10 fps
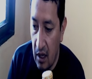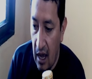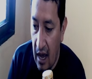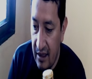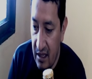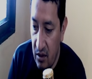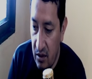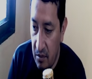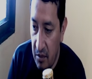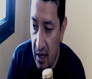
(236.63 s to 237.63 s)
Ante eso
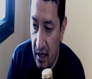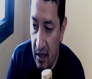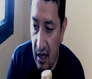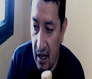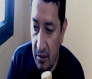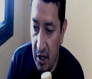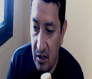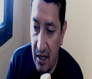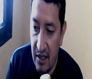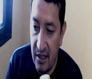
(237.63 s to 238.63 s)
también, eh, Camilo
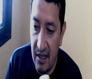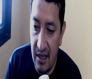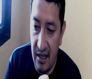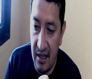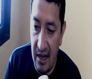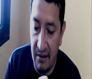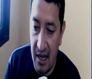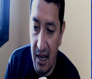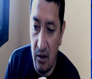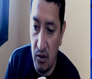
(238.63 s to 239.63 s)
Salinas, líder de la
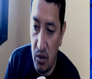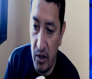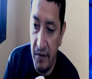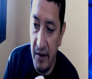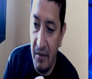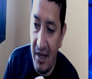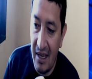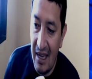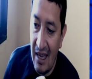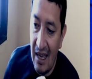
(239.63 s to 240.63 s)
bancada de Construye, afirma
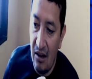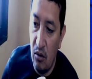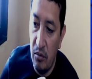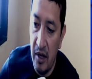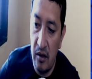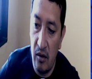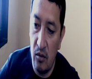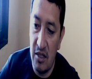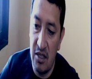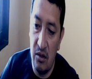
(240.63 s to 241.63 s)
que el gobierno
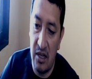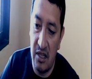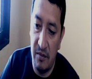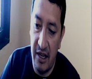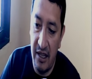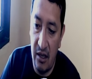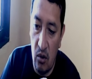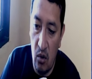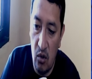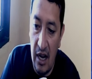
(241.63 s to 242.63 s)
no ha sido transparente
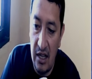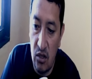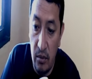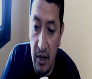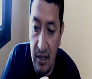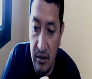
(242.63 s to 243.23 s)
con la, sobre las